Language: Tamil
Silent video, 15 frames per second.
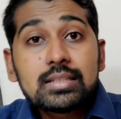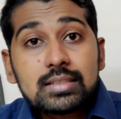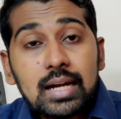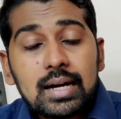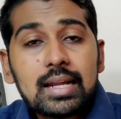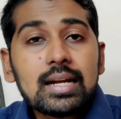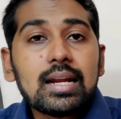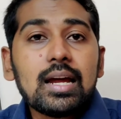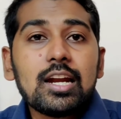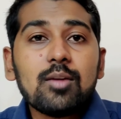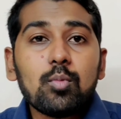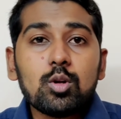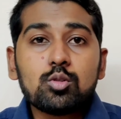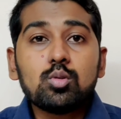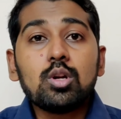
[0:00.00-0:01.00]
சடனாக
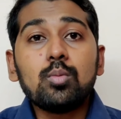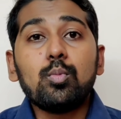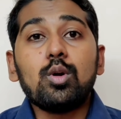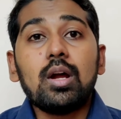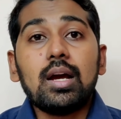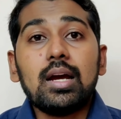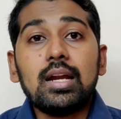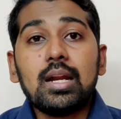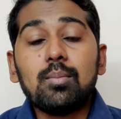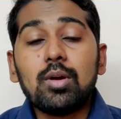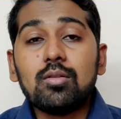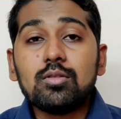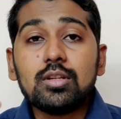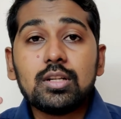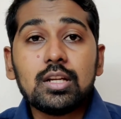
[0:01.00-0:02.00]
நம்மளை சுட போகிறாங்க
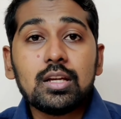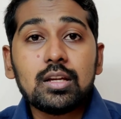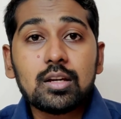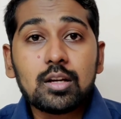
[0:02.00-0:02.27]
நம்மளை வந்துட்டு